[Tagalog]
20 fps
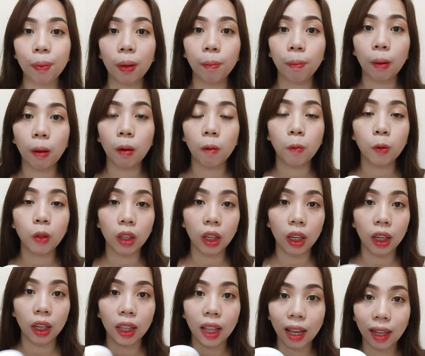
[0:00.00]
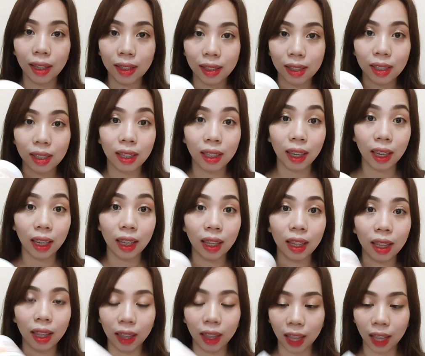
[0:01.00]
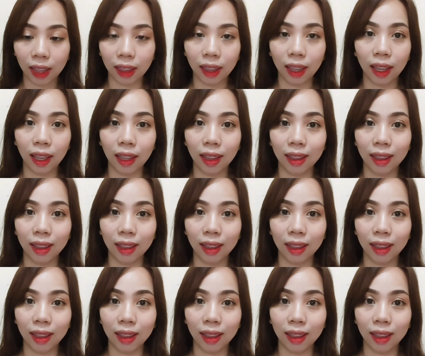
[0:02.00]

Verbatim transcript: pagpapaputi ng skin natin.